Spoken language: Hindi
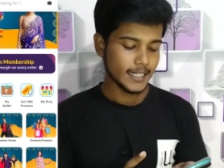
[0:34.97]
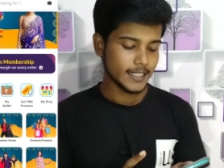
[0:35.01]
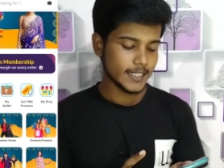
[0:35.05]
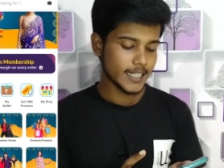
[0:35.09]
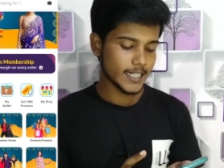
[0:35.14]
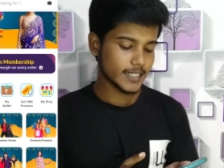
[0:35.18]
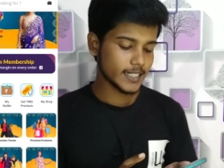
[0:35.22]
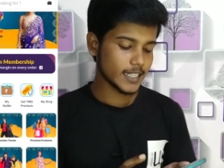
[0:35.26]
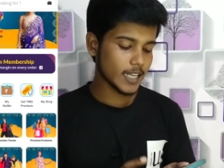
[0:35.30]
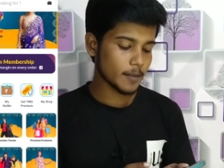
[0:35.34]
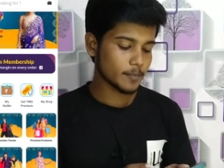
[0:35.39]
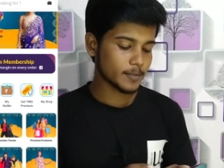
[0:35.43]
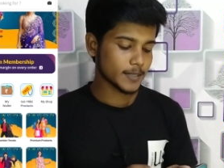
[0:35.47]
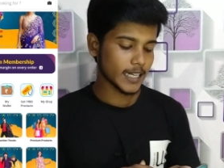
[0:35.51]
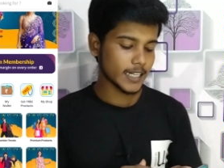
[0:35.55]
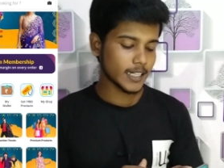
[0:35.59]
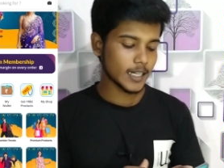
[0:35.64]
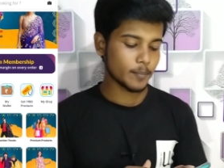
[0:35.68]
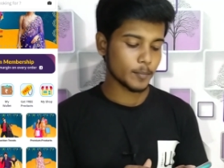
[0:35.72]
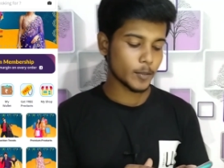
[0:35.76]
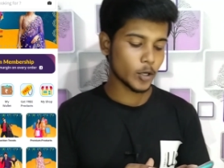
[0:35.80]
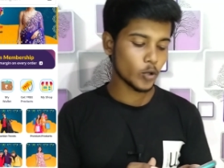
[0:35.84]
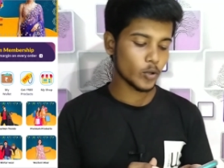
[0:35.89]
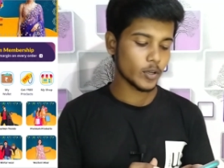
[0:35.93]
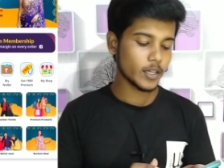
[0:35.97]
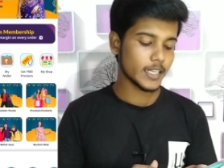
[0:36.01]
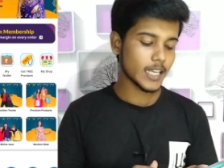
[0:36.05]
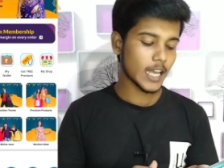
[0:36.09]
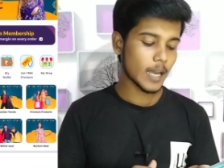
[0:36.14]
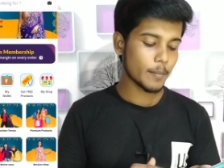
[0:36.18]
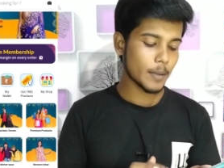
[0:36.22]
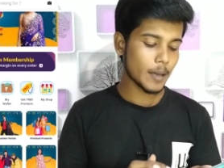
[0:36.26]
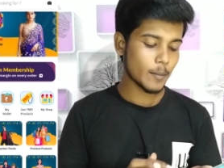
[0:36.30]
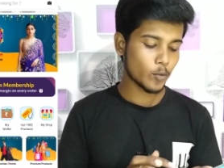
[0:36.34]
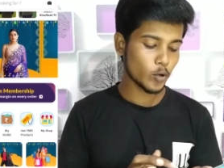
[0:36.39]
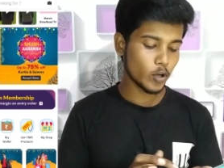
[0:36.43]
जैसे ही आप साइन अप करोगे
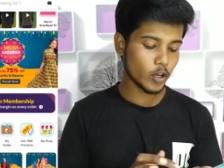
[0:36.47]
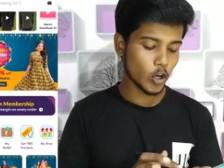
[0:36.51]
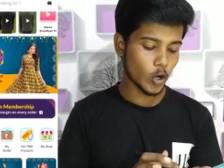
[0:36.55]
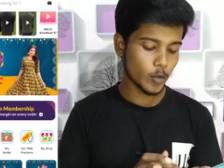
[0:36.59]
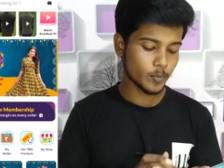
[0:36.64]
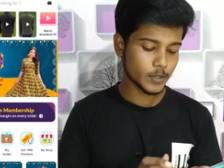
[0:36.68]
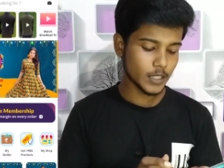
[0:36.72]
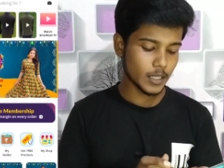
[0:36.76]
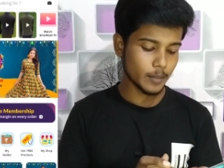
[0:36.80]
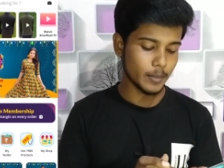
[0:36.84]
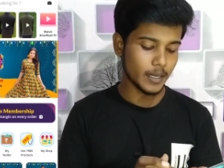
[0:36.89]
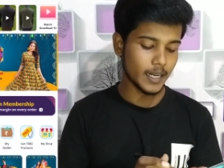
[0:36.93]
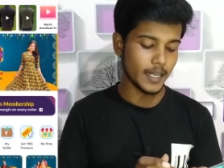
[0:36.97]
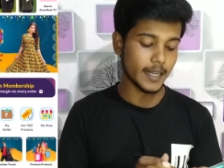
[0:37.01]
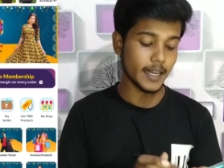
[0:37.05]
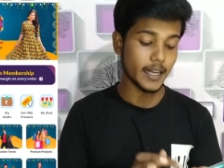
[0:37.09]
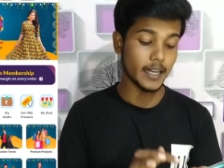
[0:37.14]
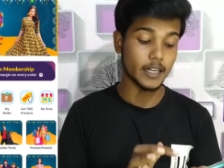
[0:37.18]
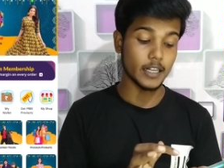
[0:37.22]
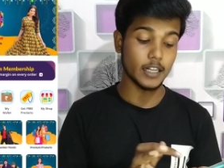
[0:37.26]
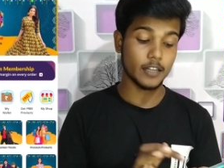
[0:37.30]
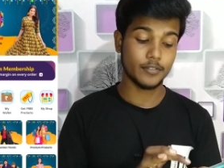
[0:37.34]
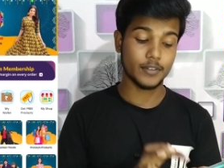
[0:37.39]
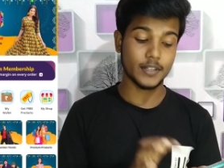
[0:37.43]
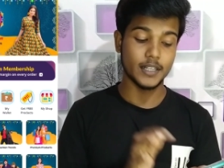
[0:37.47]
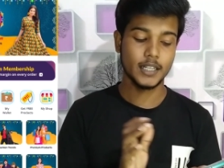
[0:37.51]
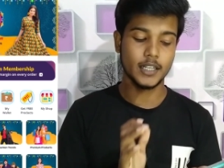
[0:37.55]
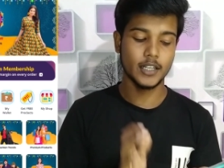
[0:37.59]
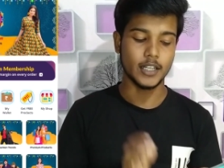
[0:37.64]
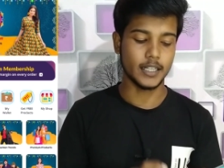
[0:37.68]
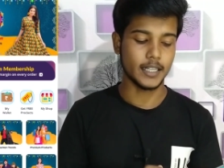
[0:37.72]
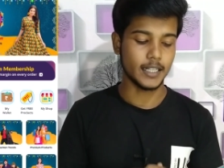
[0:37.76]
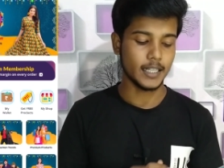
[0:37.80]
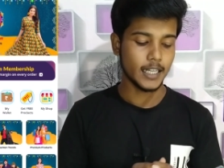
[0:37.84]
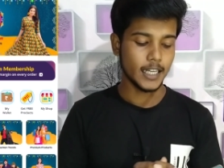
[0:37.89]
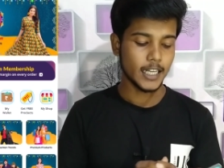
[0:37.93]
यहाँ पर आपको एक ऑप्शन मिलेगा रेफर
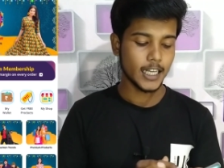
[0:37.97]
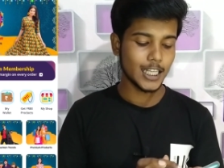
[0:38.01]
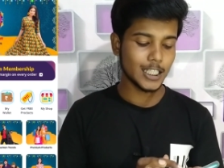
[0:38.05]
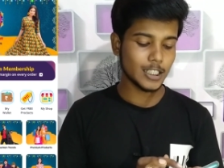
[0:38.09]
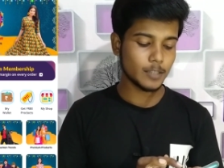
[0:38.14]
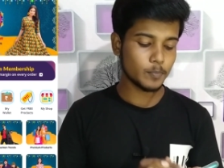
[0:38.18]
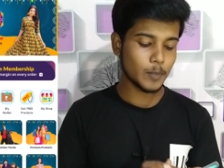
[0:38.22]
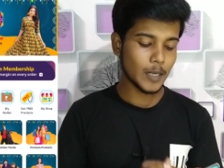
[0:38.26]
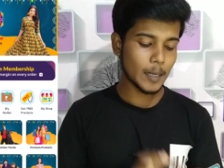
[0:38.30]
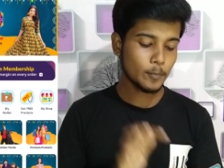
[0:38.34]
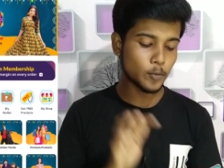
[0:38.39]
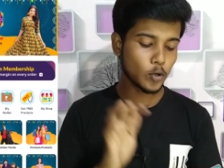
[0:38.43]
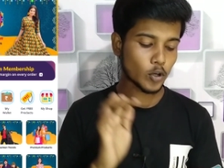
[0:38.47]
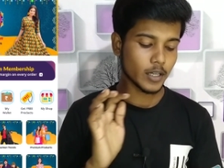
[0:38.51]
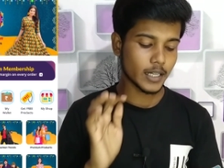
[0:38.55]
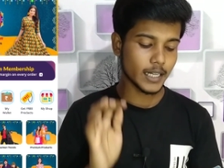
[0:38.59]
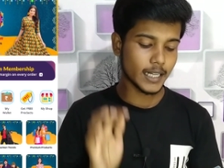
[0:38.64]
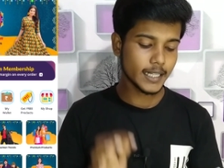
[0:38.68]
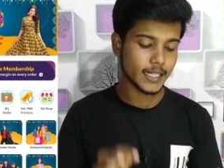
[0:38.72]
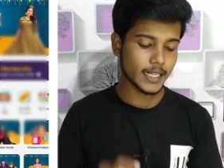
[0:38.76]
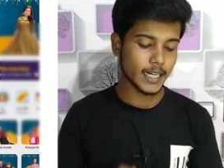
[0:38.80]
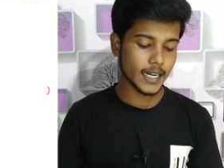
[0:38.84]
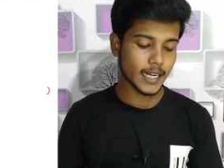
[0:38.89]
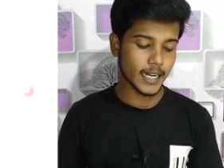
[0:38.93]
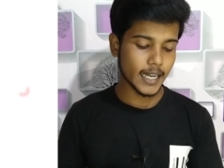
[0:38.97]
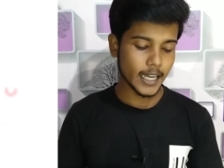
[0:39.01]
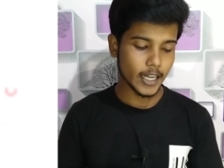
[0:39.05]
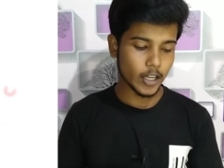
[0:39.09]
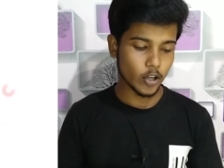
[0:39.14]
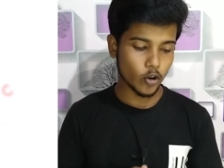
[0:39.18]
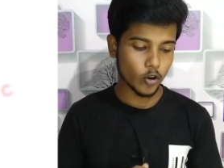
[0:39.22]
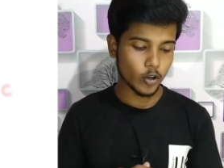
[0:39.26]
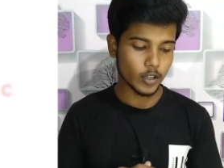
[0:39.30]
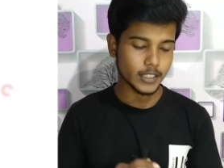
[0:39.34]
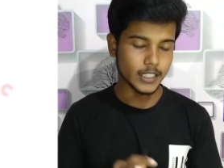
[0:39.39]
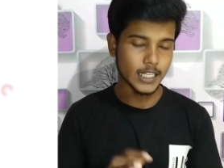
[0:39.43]
एंड इस पर आपको क्लिक करना
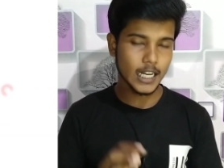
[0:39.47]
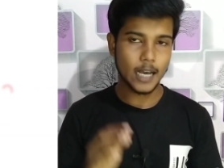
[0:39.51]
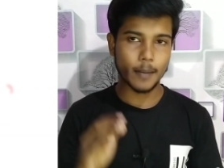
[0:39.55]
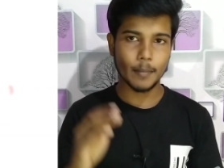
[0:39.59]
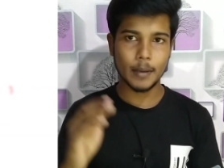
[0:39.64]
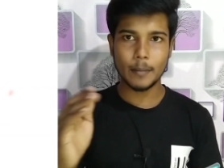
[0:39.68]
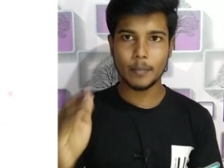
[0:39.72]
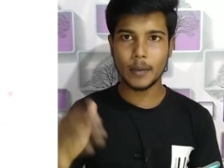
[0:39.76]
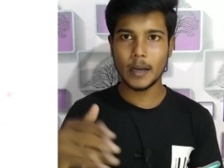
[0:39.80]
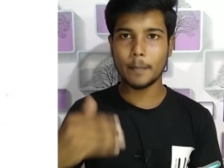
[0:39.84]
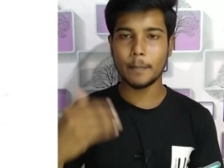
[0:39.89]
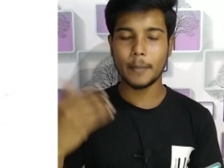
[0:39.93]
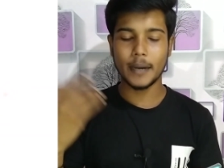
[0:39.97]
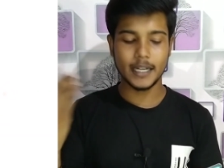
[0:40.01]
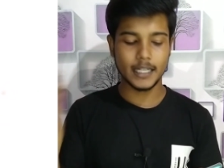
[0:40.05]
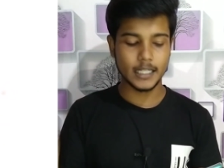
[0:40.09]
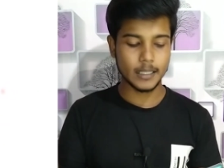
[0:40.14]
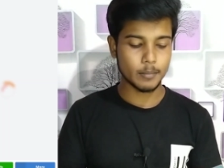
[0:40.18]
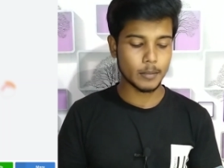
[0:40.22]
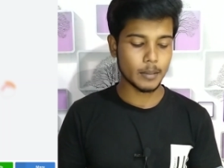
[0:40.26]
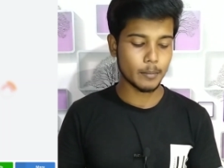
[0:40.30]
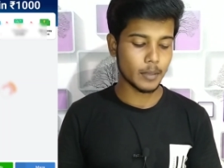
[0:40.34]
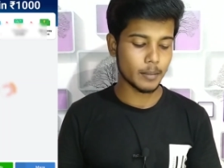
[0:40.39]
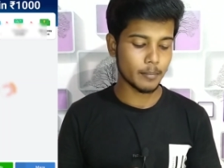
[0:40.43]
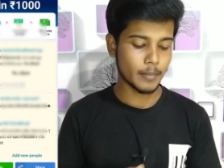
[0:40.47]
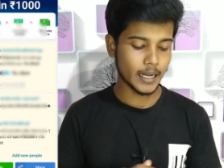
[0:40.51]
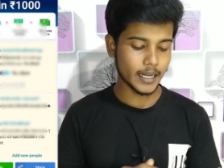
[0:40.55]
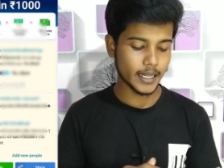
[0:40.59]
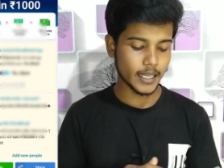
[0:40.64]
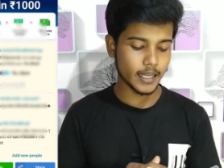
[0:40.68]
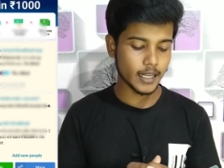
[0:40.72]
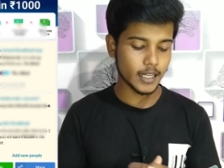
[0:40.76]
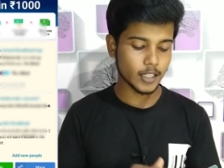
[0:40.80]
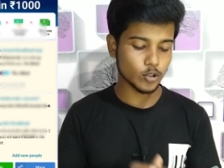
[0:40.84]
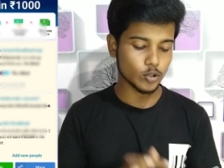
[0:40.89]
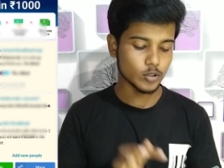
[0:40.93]
है और यहाँ पर आपका पेटीएम नंबर
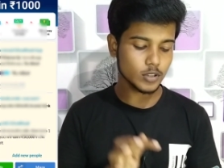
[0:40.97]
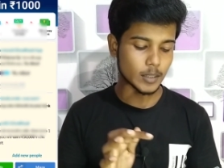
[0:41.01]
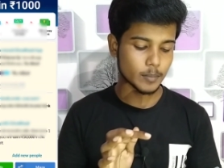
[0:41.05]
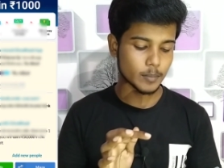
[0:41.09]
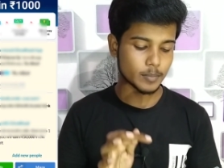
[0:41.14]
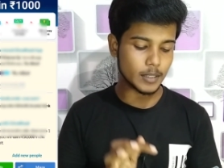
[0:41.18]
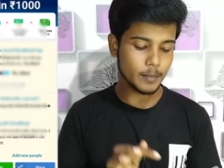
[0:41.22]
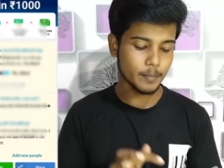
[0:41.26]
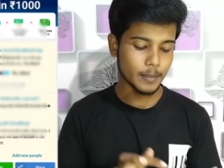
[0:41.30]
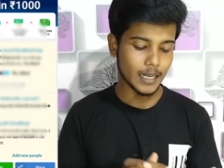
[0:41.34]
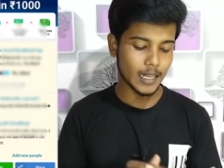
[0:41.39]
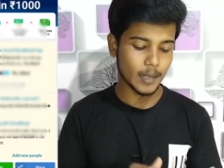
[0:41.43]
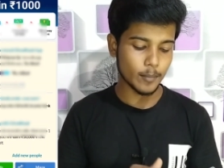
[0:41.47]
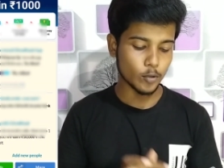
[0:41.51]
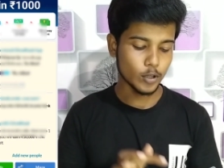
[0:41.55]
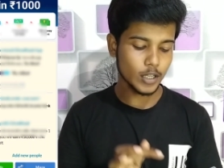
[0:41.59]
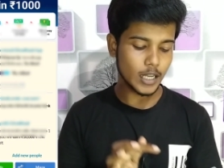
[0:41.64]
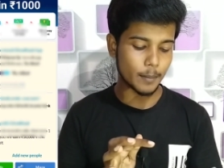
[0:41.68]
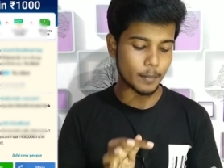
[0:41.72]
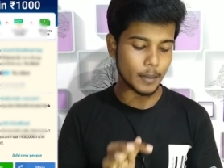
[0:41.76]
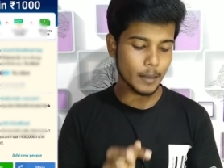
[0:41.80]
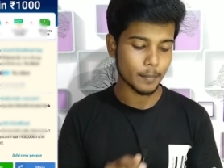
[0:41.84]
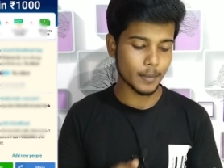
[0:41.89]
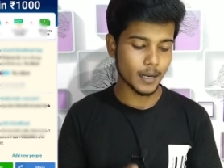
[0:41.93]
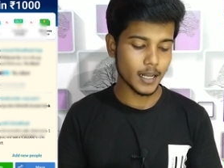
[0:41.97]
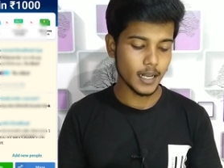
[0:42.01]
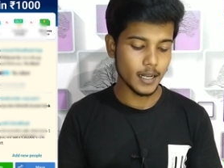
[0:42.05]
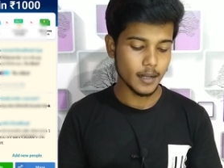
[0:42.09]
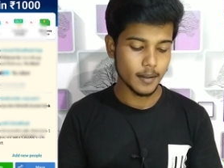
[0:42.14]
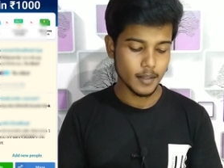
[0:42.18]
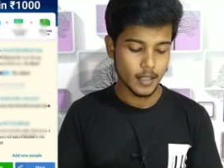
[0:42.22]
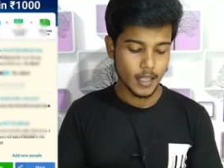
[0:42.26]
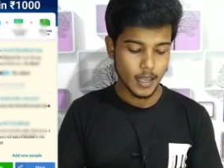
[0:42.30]
मांगेगा तो सबसे पहले आपको यहाँ पर अपना